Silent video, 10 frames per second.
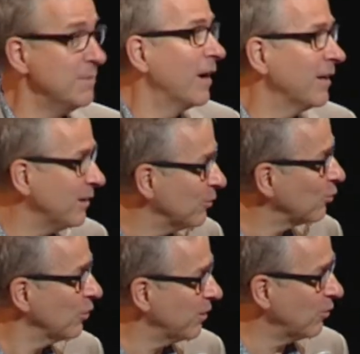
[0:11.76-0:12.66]
démarré,
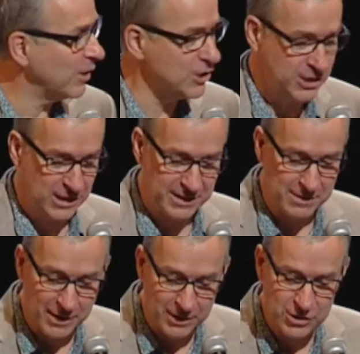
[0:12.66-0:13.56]
engagé la
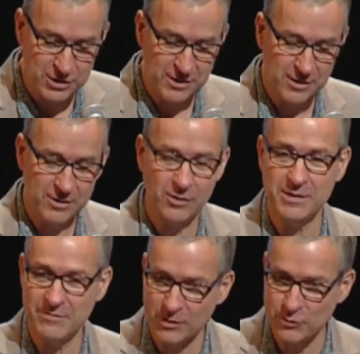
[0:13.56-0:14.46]
démarche
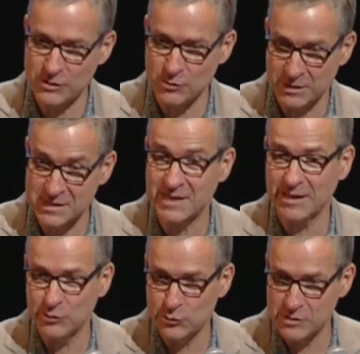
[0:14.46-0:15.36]
d'évaluation
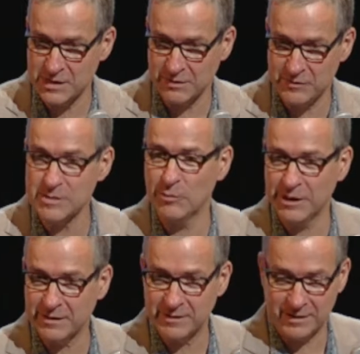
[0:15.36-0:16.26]
externe du service
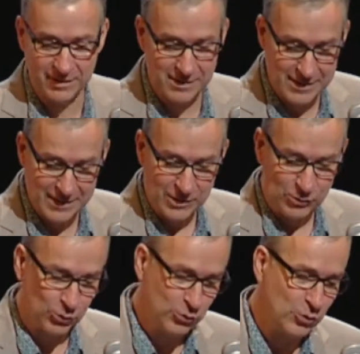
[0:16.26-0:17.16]
mandataire,
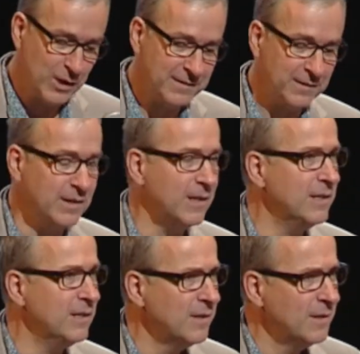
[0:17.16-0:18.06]
donc de la
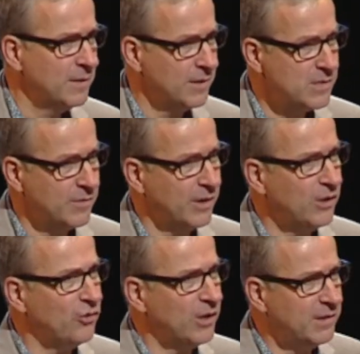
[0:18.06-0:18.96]
TDI. Et c'est vrai
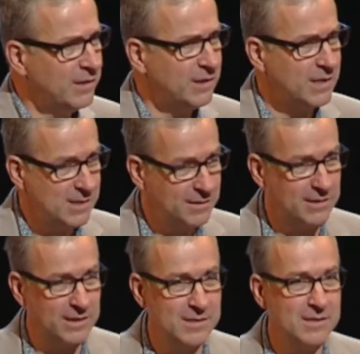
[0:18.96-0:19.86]
que j'ai été très
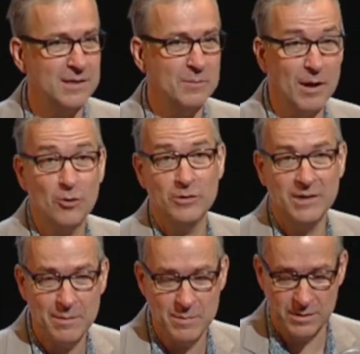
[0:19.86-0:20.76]
intéressé par le
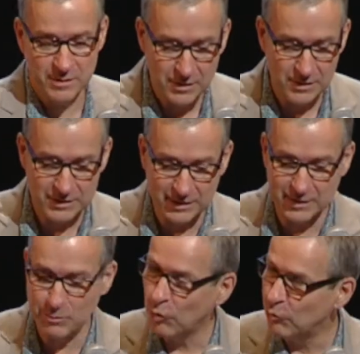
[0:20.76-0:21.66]
thème qui
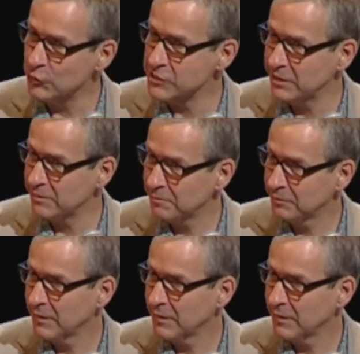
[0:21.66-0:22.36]
était proposé,